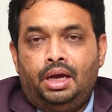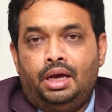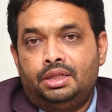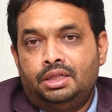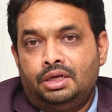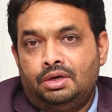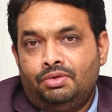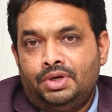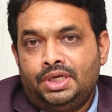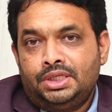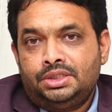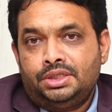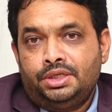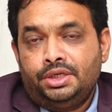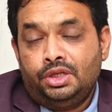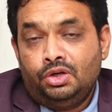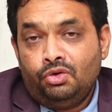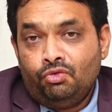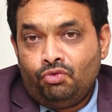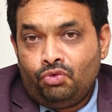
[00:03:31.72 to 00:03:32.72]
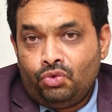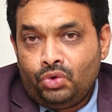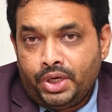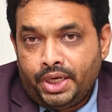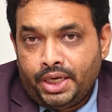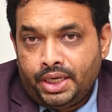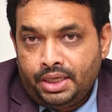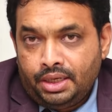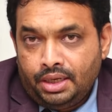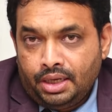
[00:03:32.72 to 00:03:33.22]
అదర్వైజ్ ఇన్ఫో
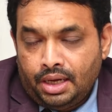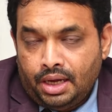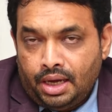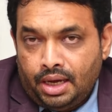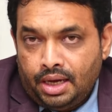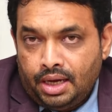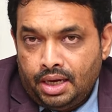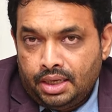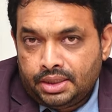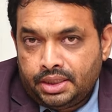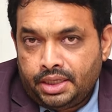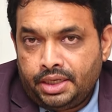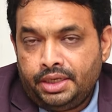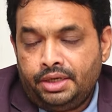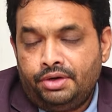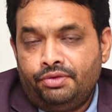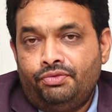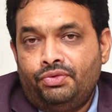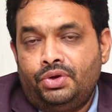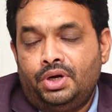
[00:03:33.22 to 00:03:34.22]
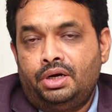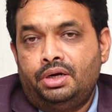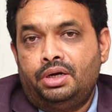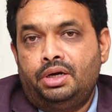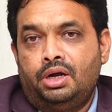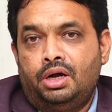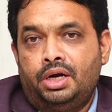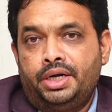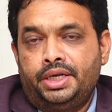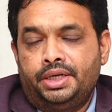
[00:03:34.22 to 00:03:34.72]
ఎట్ అహాతా ఇన్ఫ్రా
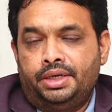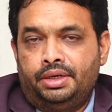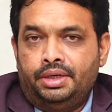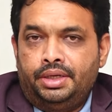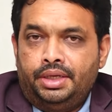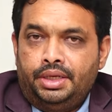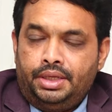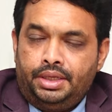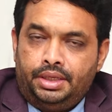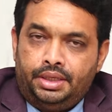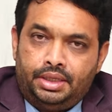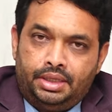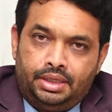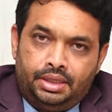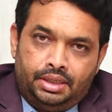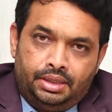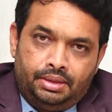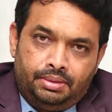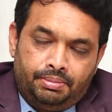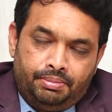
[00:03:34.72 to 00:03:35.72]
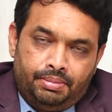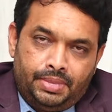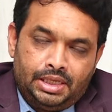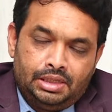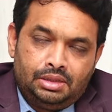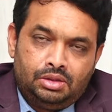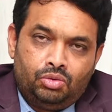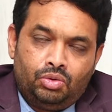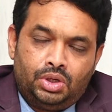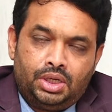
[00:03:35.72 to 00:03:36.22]
డాట్ ఇన్ ఈ
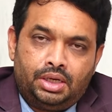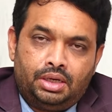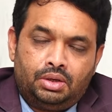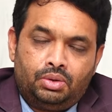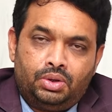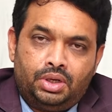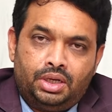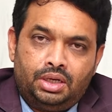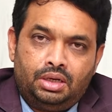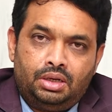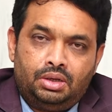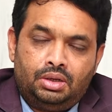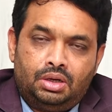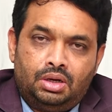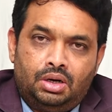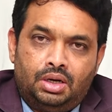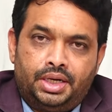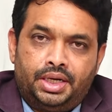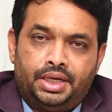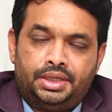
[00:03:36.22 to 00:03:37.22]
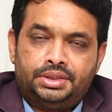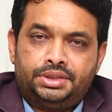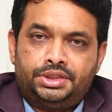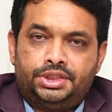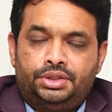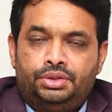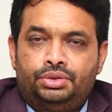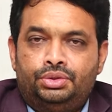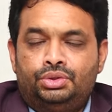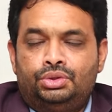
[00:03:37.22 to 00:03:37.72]
మెయిల్ ద్వారా కూడా నన్ను కాంటాక్ట్
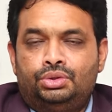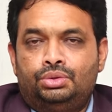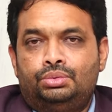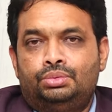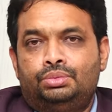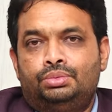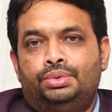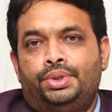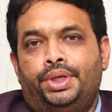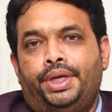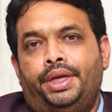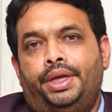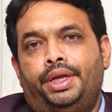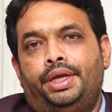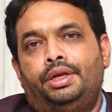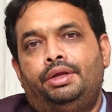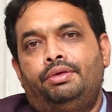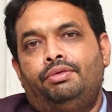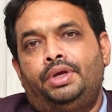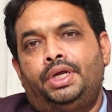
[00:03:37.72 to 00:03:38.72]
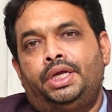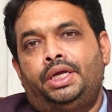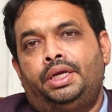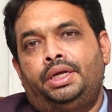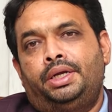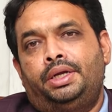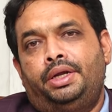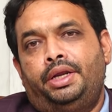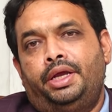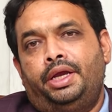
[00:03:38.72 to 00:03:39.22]
చేయొచ్చు ఎనీవే
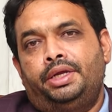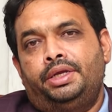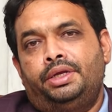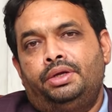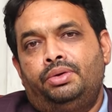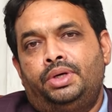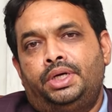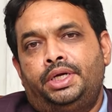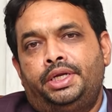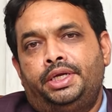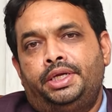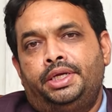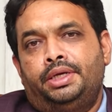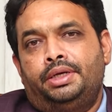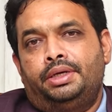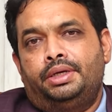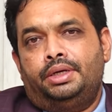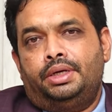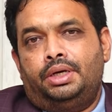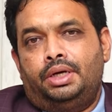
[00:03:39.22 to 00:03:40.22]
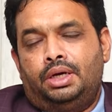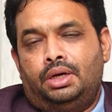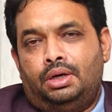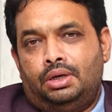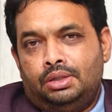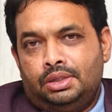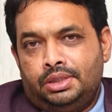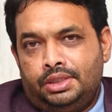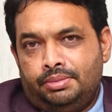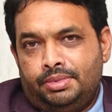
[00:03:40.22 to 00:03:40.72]
థ్యాంక్ యూ అండి
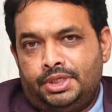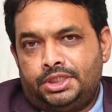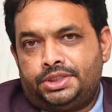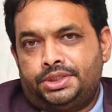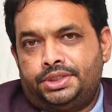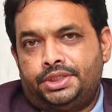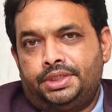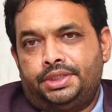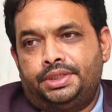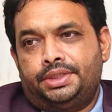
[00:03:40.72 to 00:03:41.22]
ఆల్ ది బెస్ట్